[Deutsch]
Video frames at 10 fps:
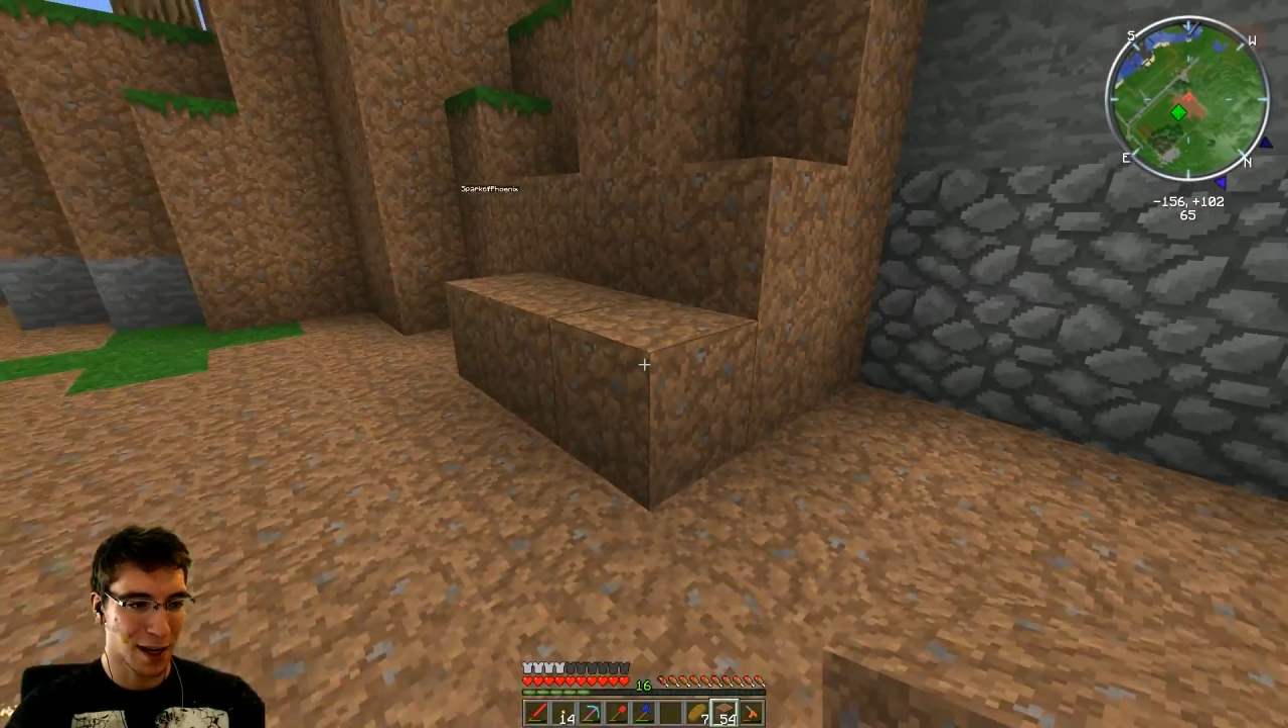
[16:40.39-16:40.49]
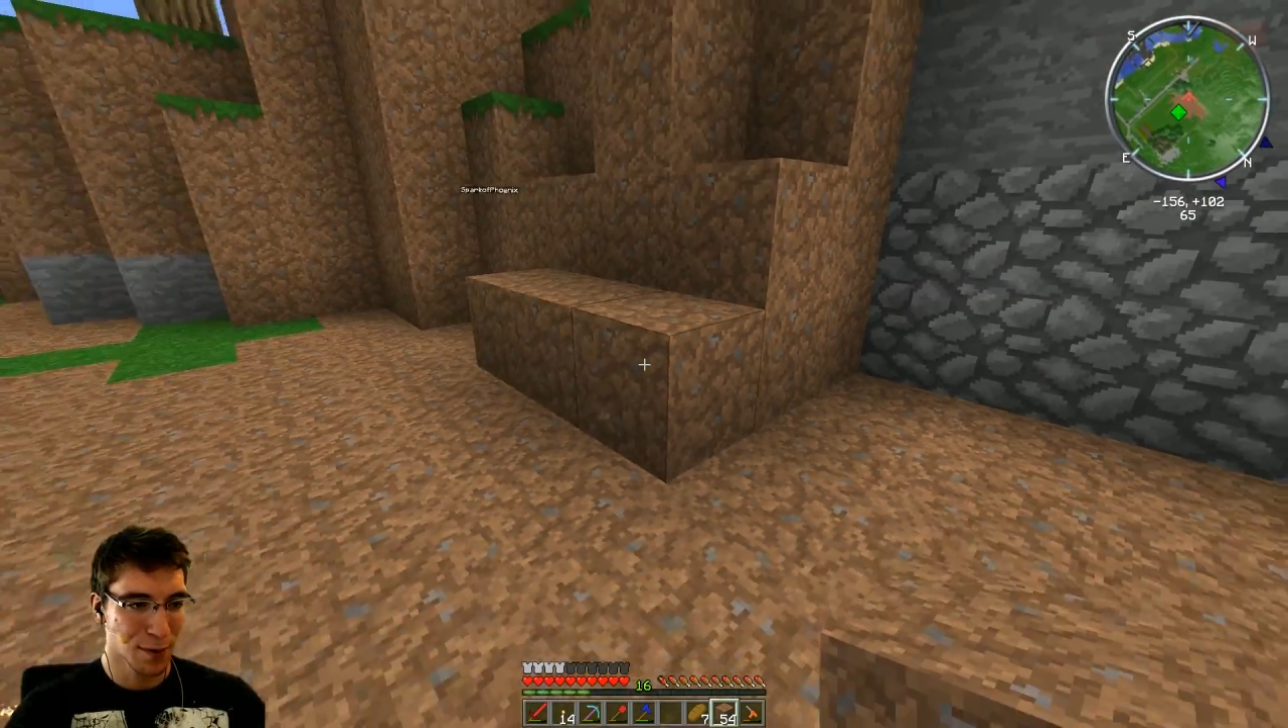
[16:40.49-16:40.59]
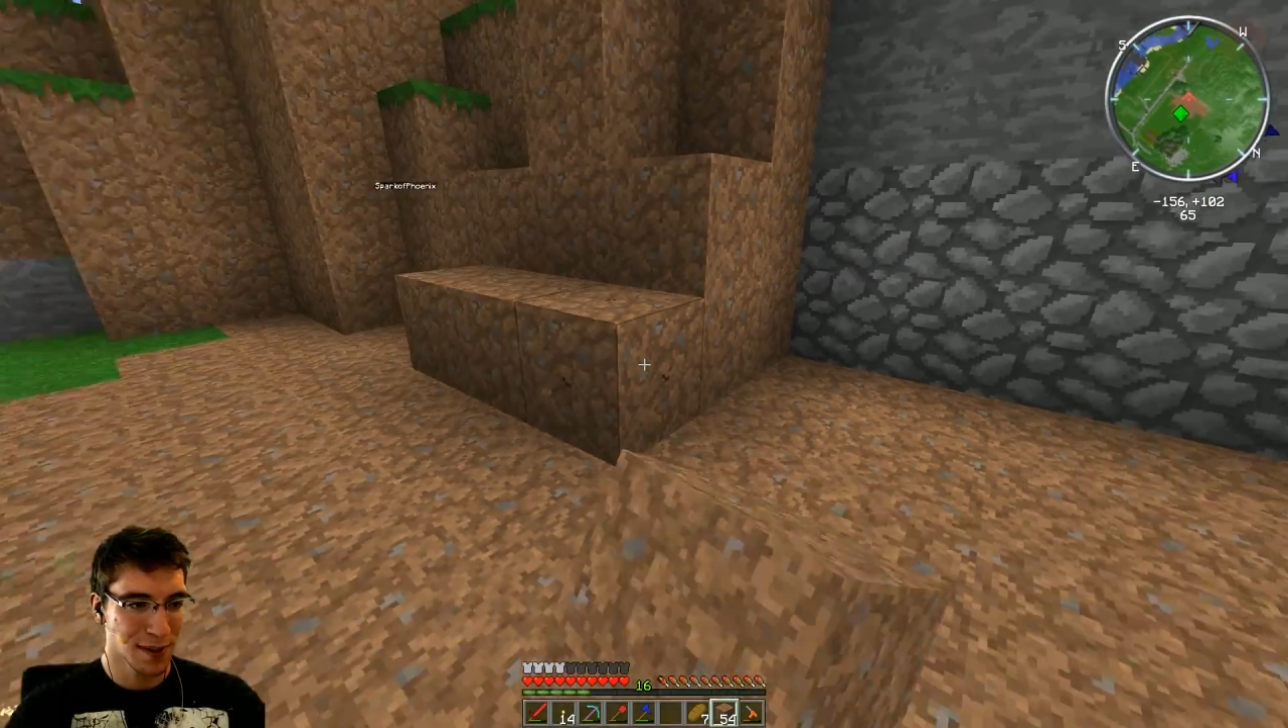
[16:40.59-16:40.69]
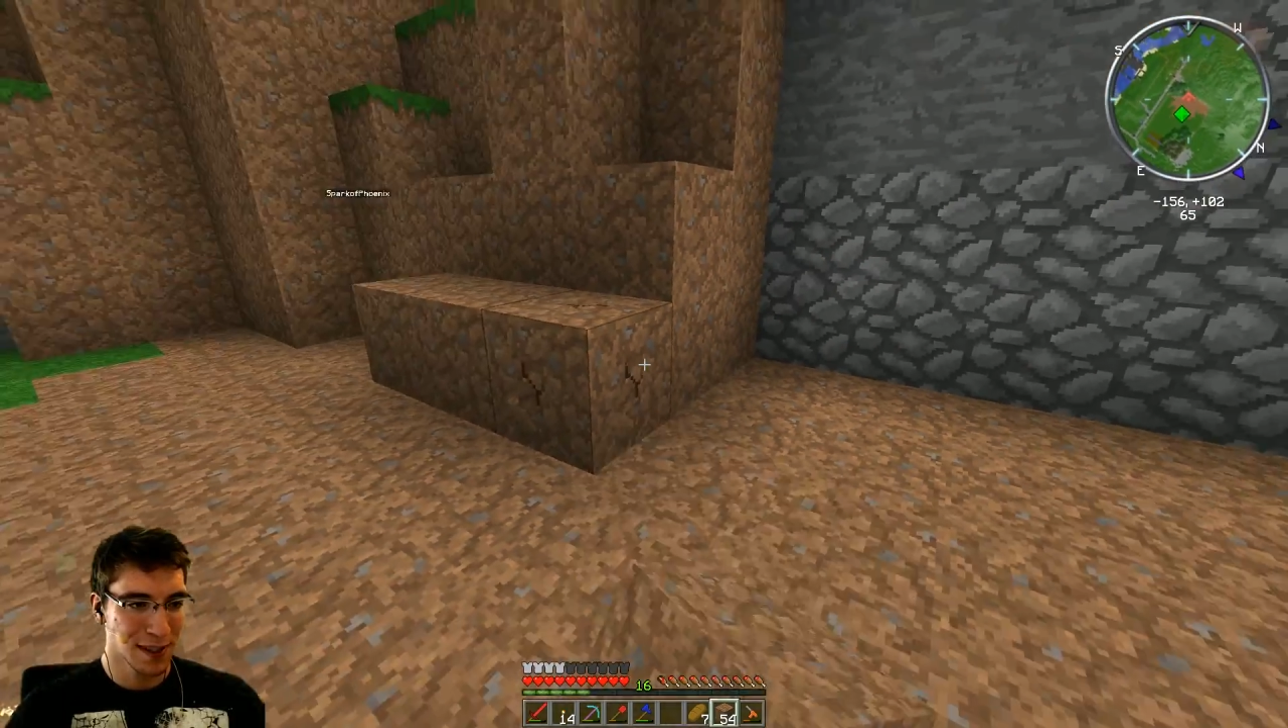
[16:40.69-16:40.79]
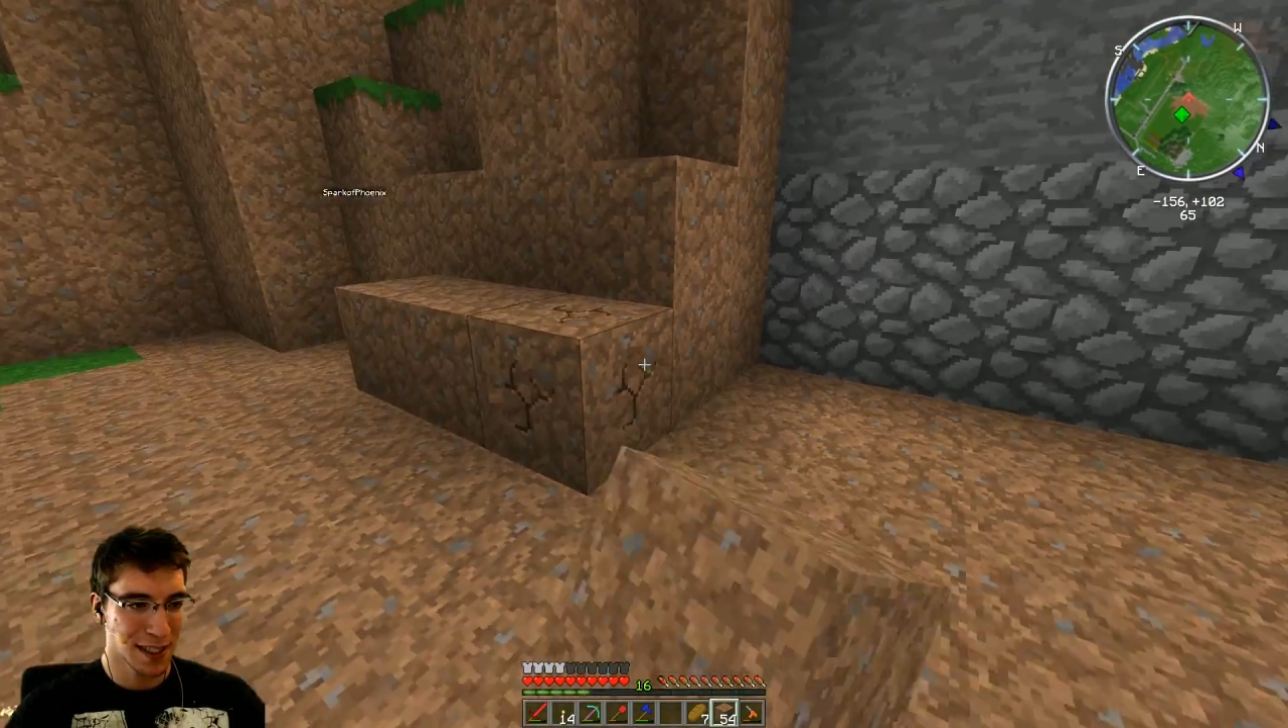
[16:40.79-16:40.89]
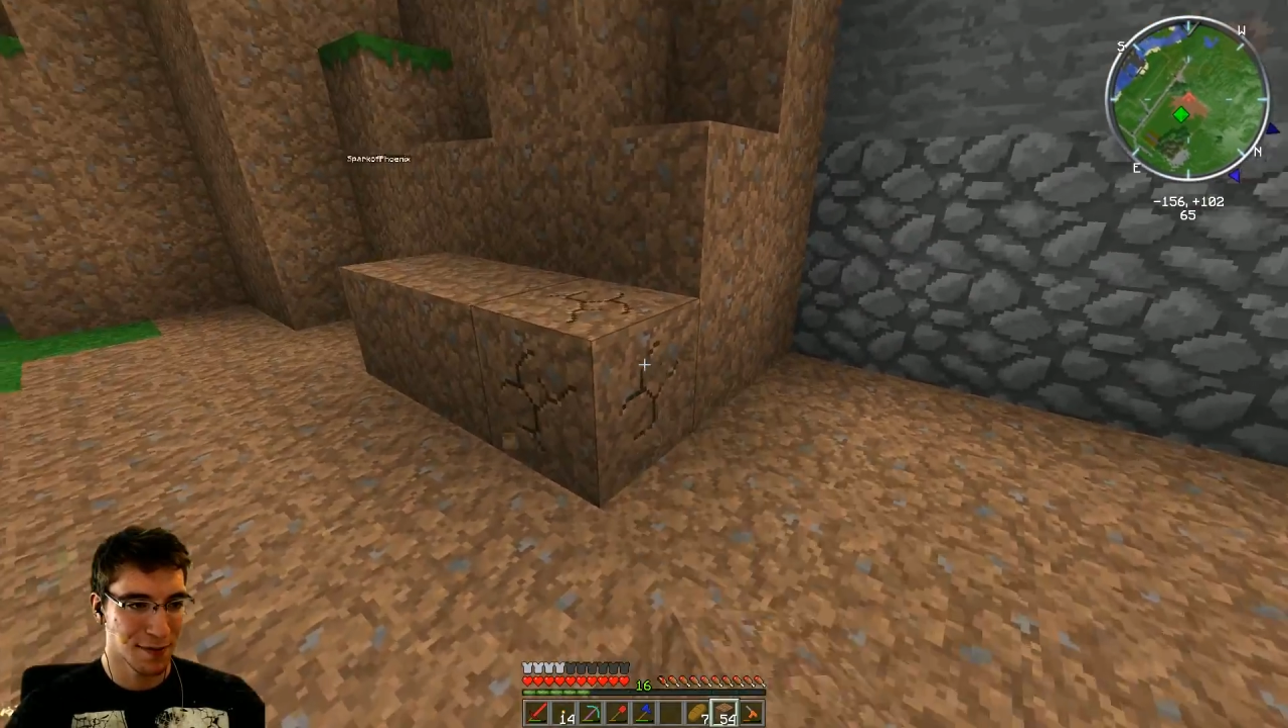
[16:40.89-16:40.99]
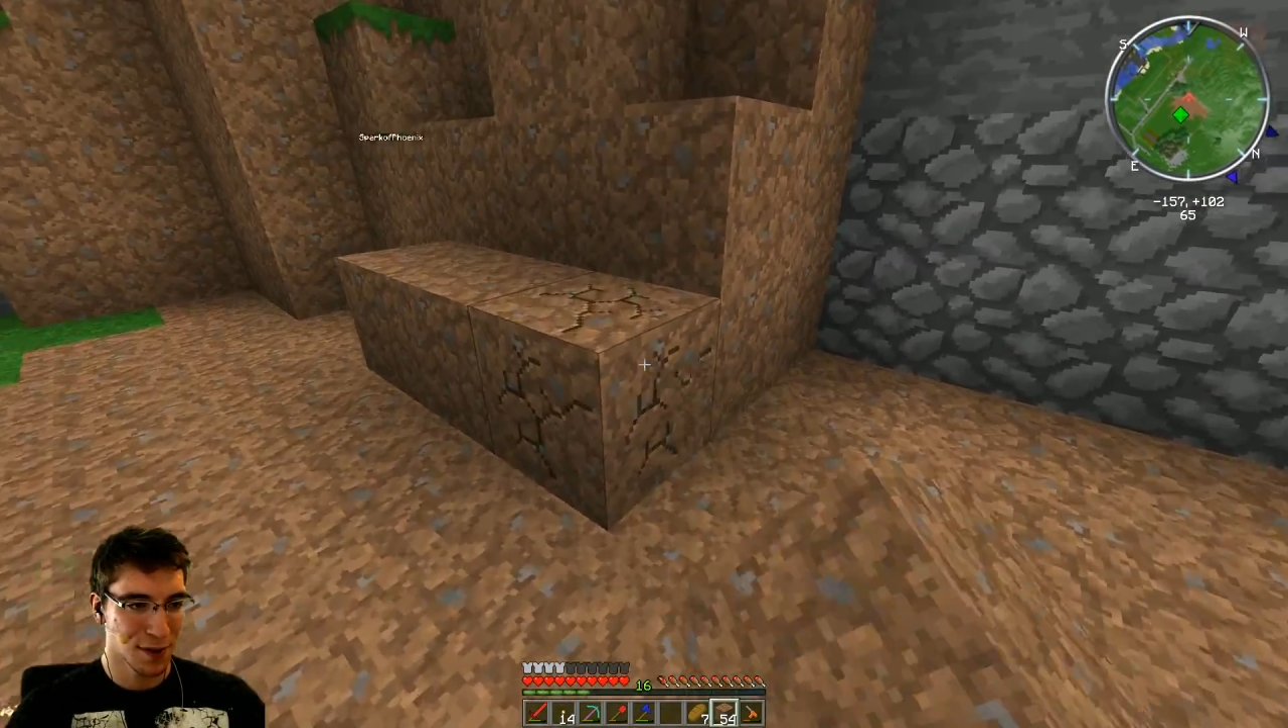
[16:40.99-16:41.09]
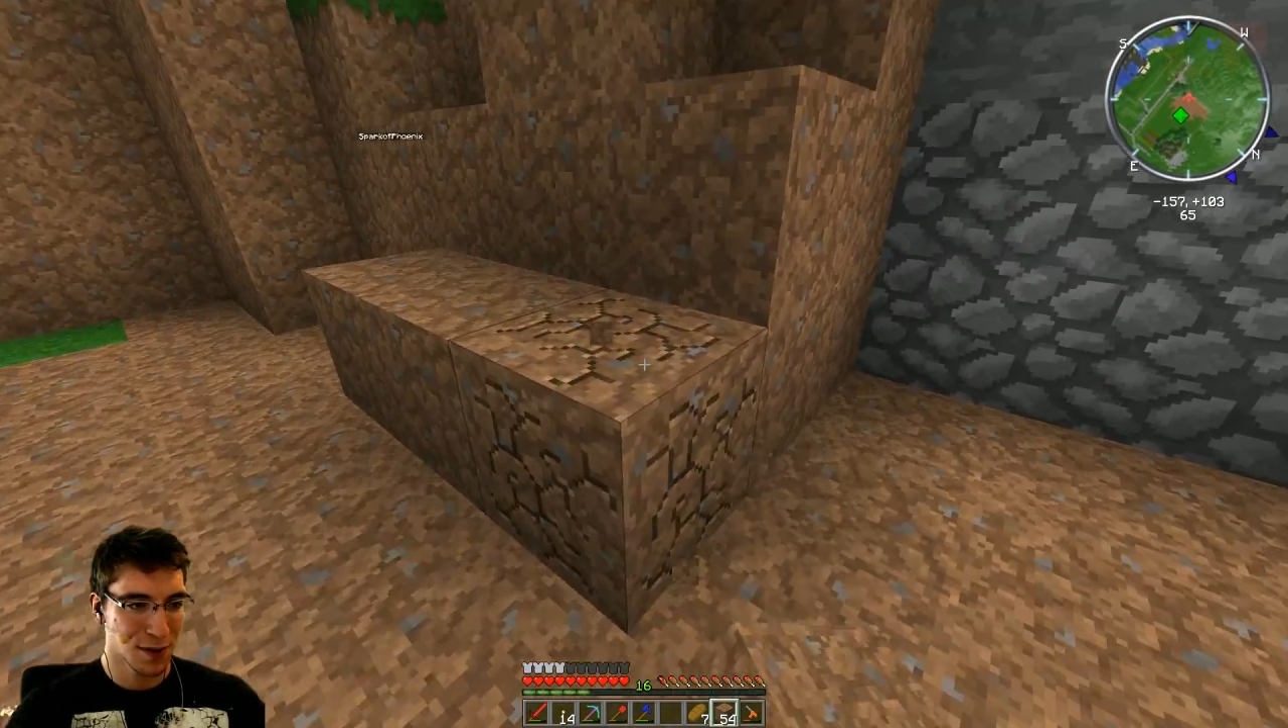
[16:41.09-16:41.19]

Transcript: aussehen wird,